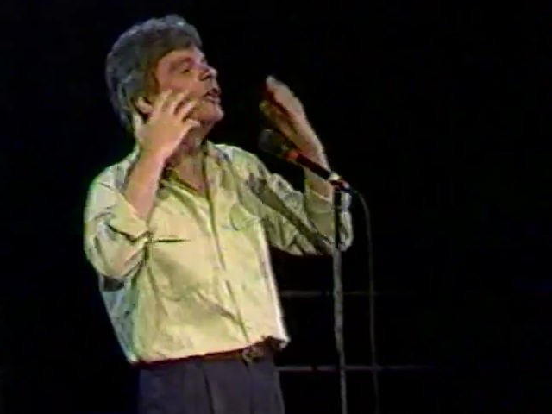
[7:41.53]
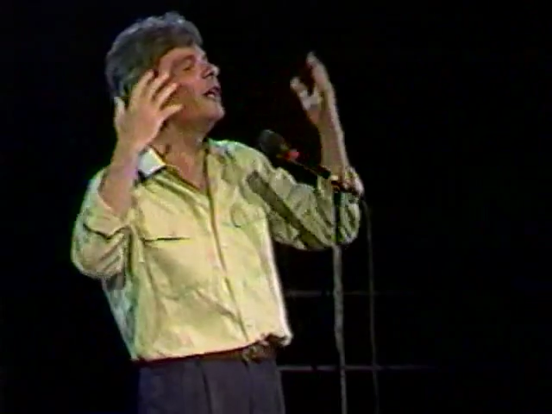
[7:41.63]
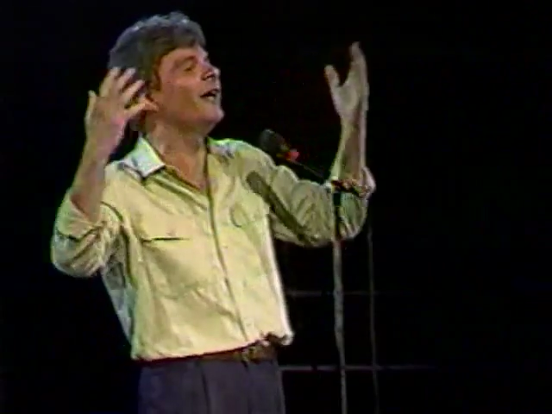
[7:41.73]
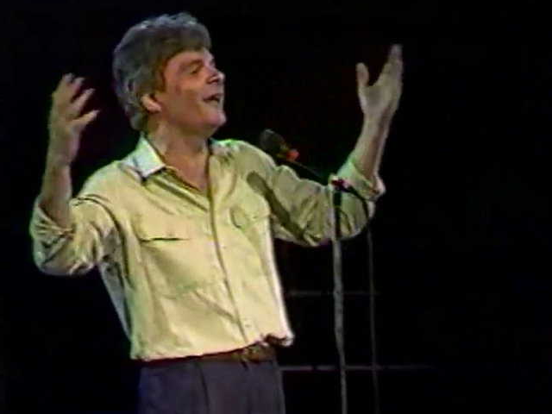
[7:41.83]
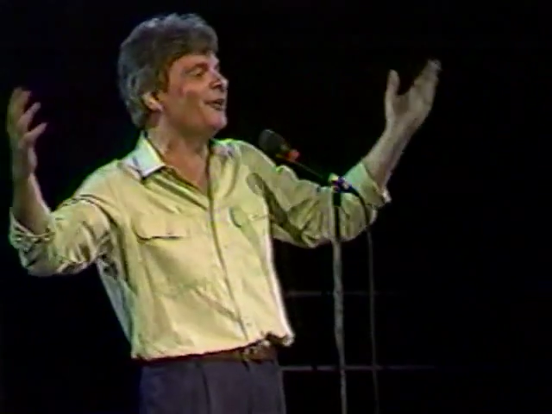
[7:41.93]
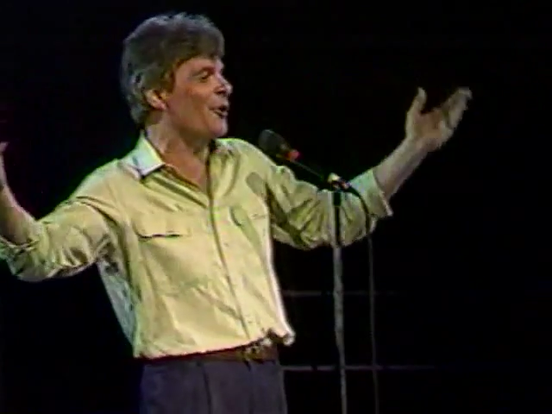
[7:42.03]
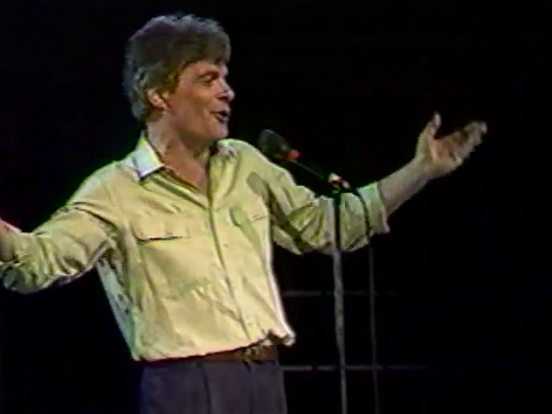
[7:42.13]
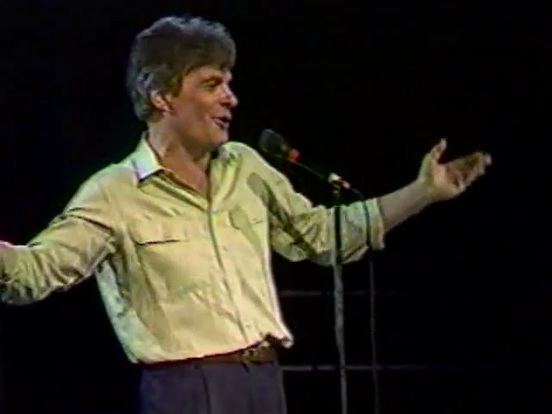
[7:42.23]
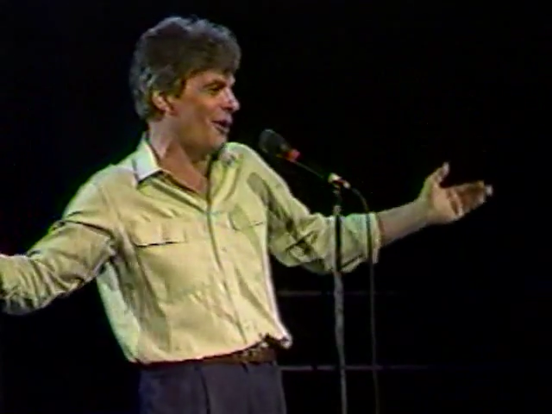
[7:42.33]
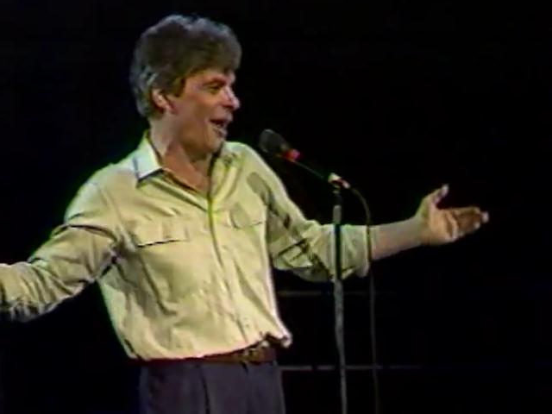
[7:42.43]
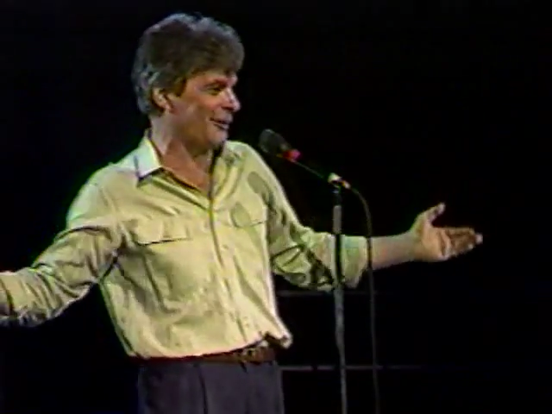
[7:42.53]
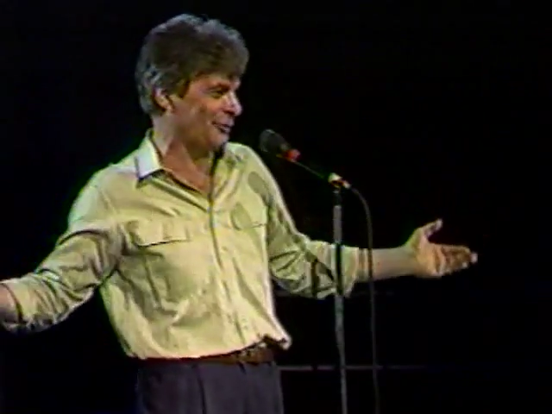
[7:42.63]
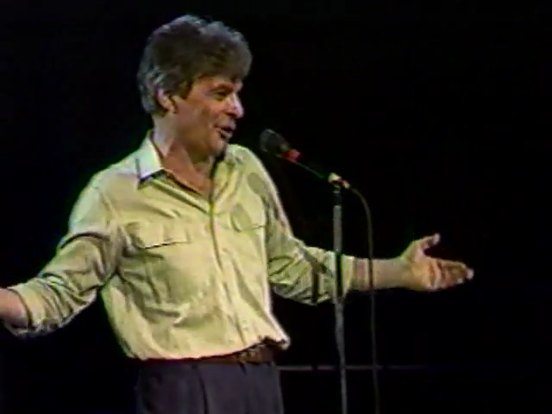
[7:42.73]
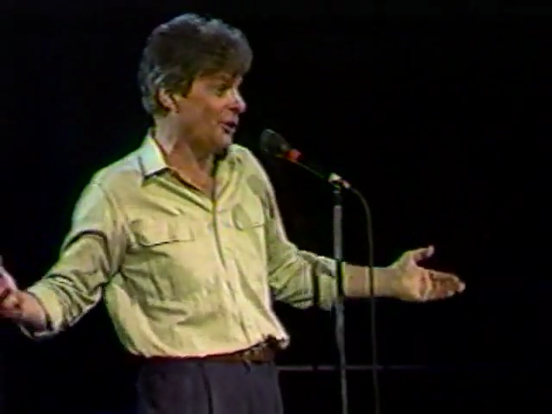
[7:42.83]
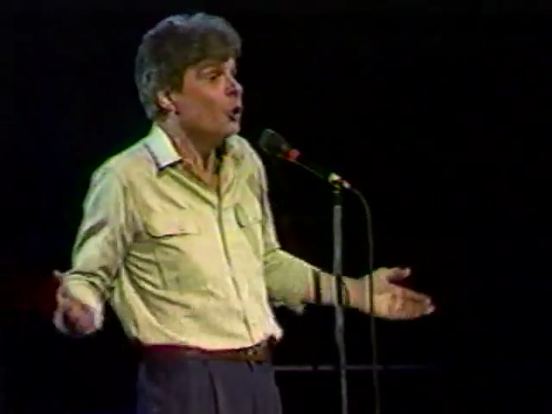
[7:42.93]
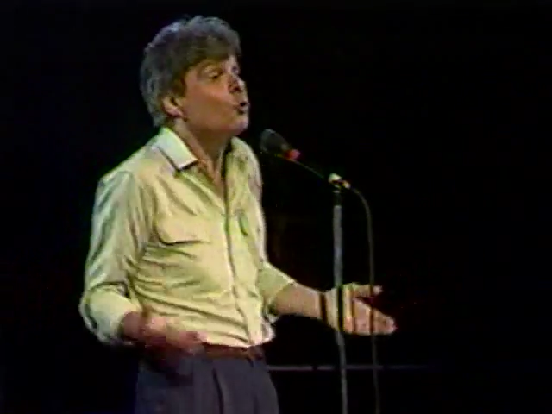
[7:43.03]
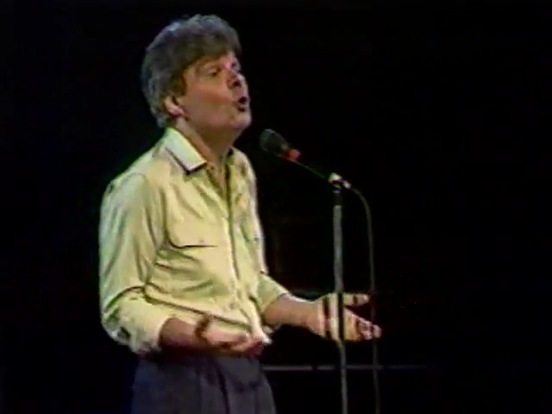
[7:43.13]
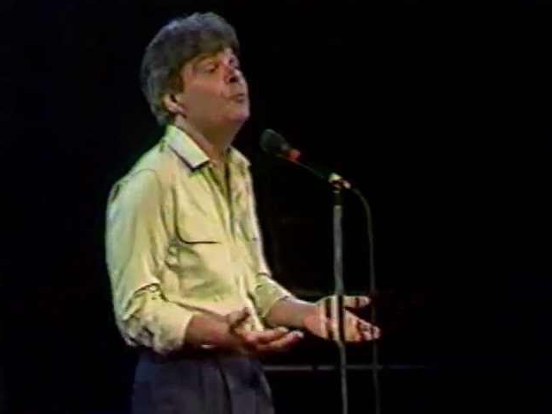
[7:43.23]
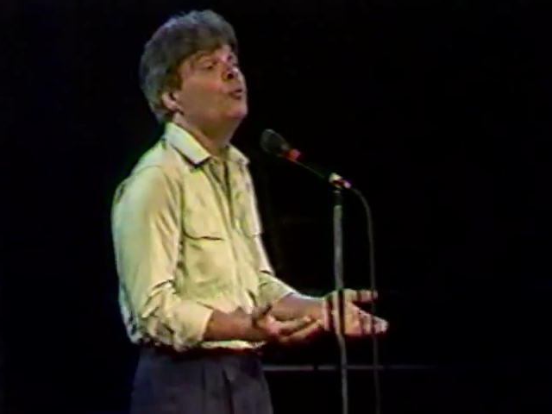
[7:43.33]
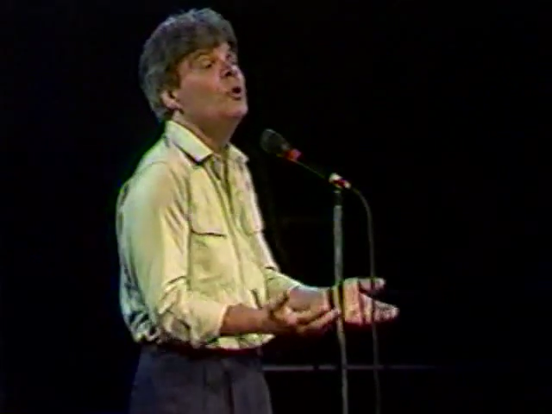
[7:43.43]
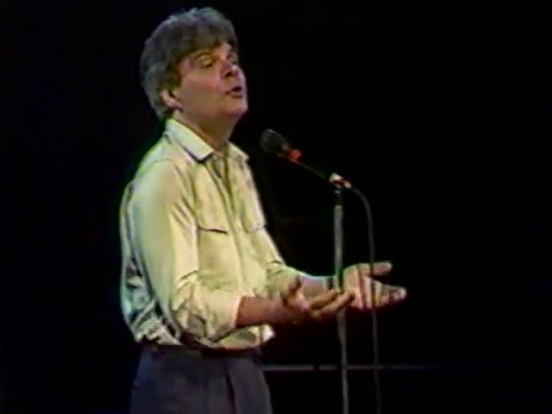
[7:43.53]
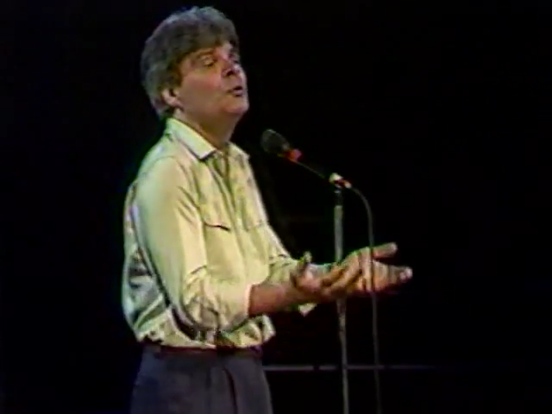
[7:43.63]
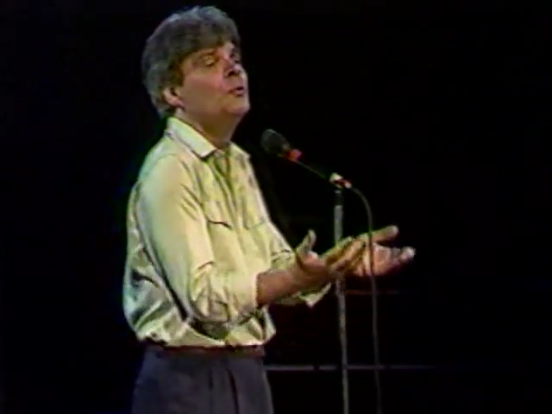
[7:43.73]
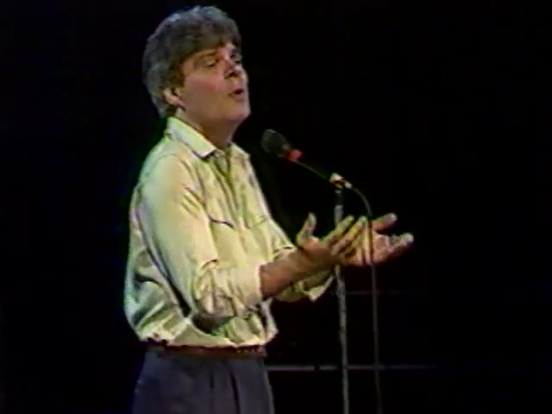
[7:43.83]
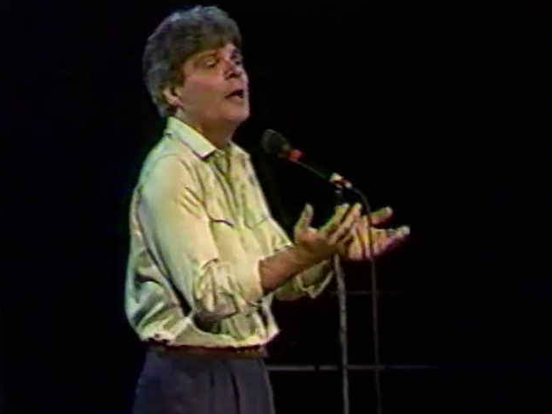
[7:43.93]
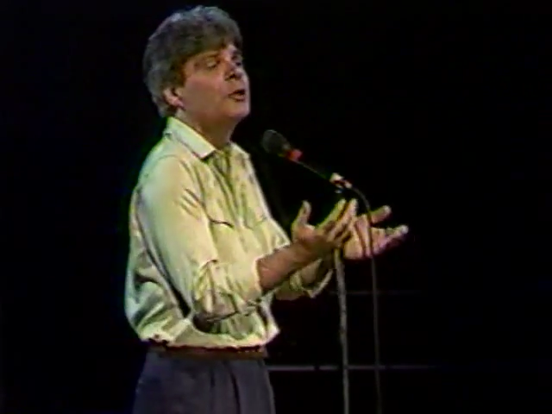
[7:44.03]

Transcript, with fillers: j'ai de l'acné depuis que tu m'as